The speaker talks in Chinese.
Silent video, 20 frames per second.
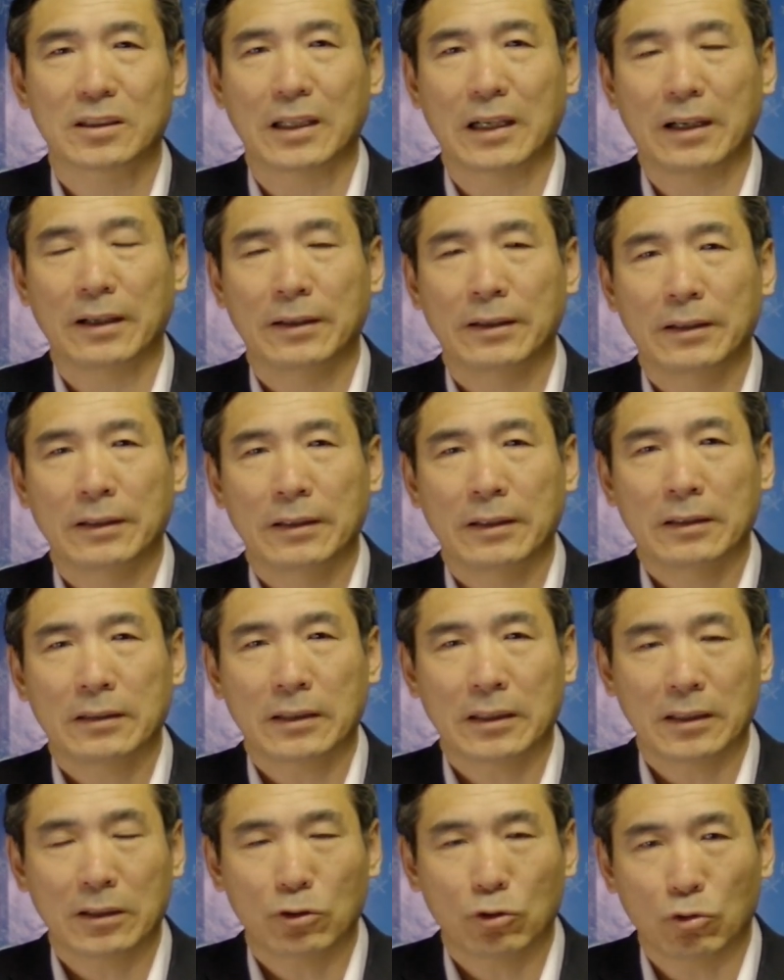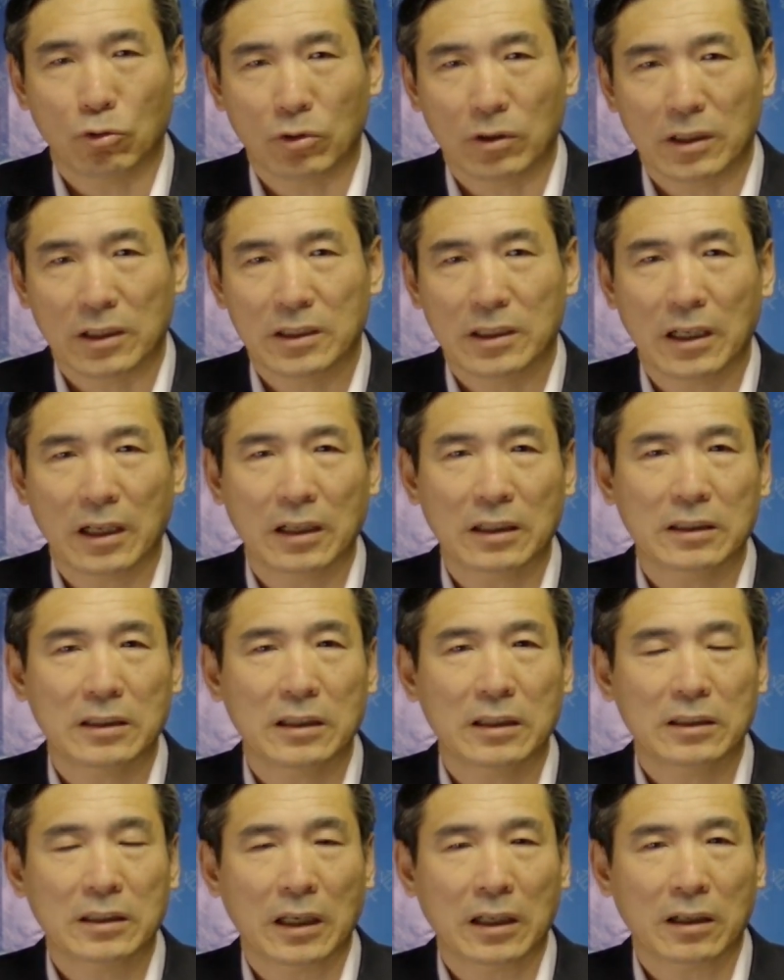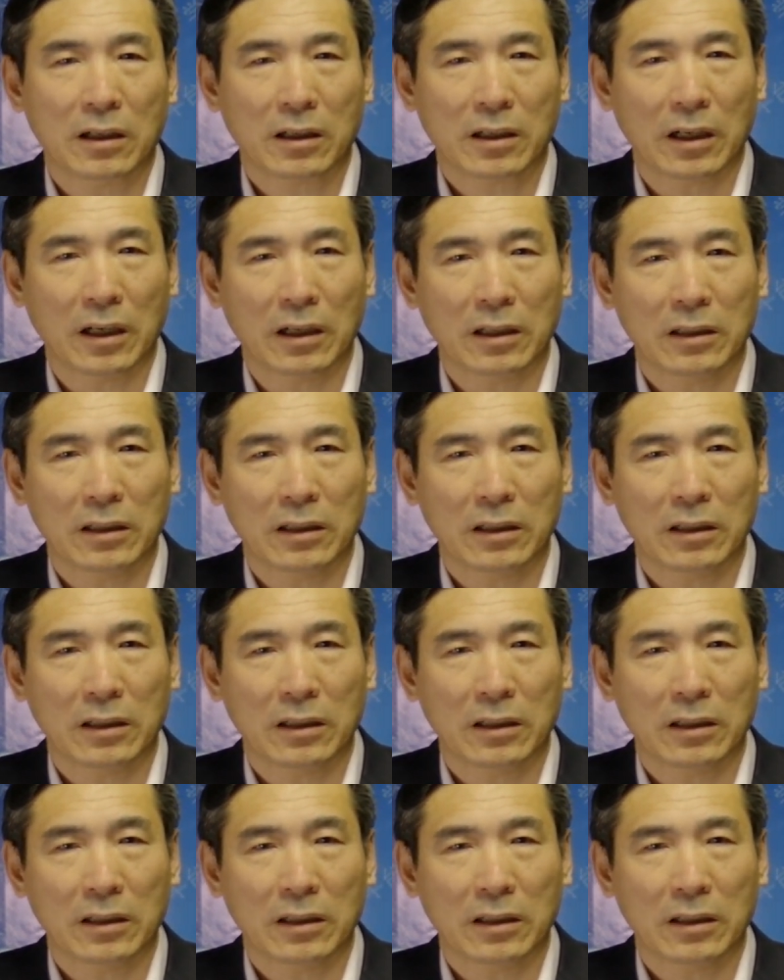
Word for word: 下，你举着相机在那儿给